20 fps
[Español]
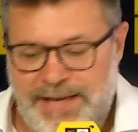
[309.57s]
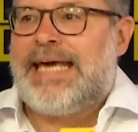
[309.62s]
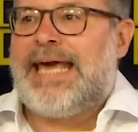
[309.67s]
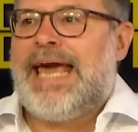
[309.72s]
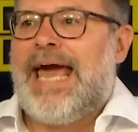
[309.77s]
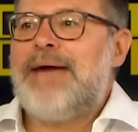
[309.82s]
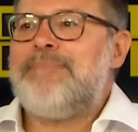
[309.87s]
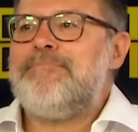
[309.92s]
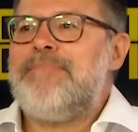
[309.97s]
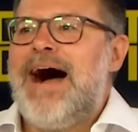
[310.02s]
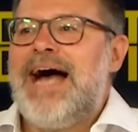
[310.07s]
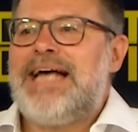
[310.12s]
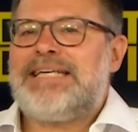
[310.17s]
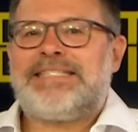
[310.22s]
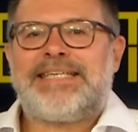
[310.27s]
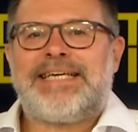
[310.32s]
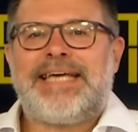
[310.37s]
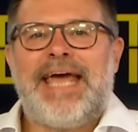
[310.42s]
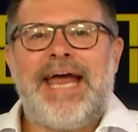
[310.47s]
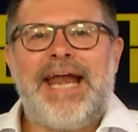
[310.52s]
¿Qué
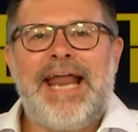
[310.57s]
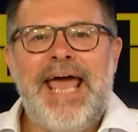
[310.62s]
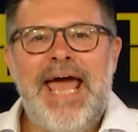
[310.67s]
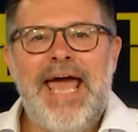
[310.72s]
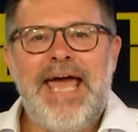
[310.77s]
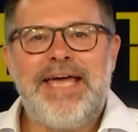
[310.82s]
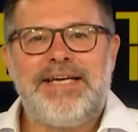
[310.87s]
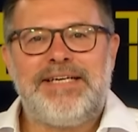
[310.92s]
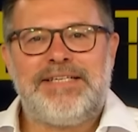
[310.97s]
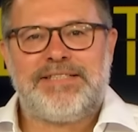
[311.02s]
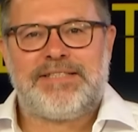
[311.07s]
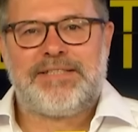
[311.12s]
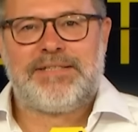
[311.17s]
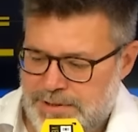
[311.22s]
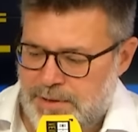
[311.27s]
más queréis?